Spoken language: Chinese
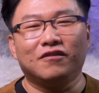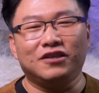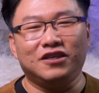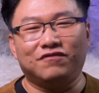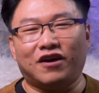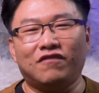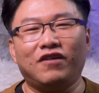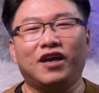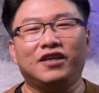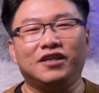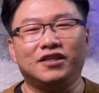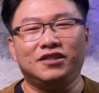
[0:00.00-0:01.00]
以防
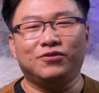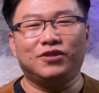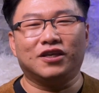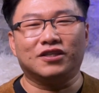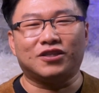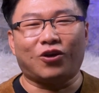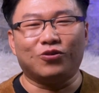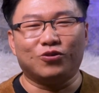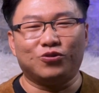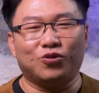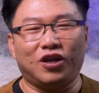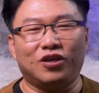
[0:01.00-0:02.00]
万一，就向导游
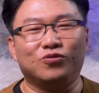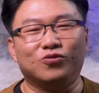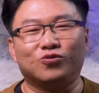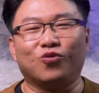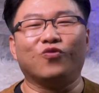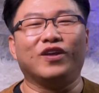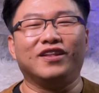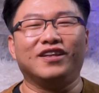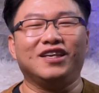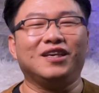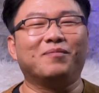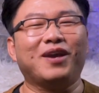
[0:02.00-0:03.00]
学了一句中文，
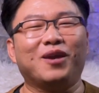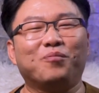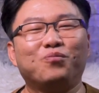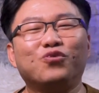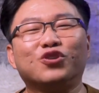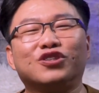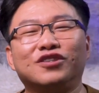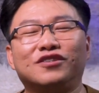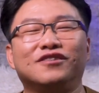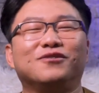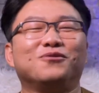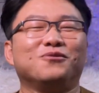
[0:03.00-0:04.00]
以备不时
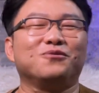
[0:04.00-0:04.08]
之需。